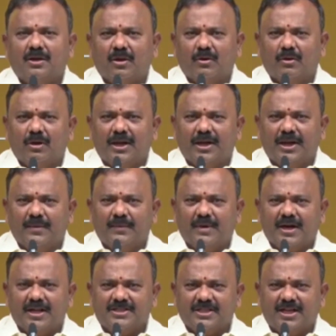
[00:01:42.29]
రంగులన్నీ
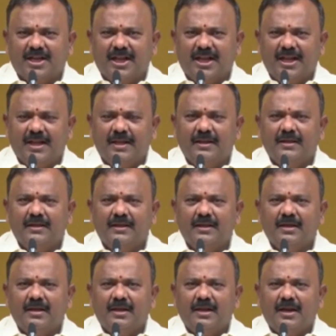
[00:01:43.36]
మార్చాలి
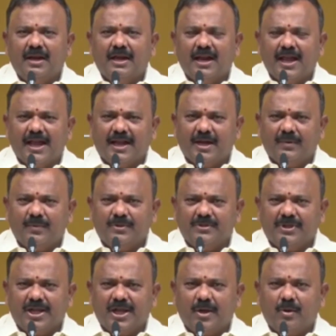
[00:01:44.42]

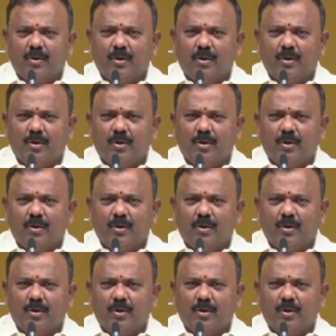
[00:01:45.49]
లేకపోతే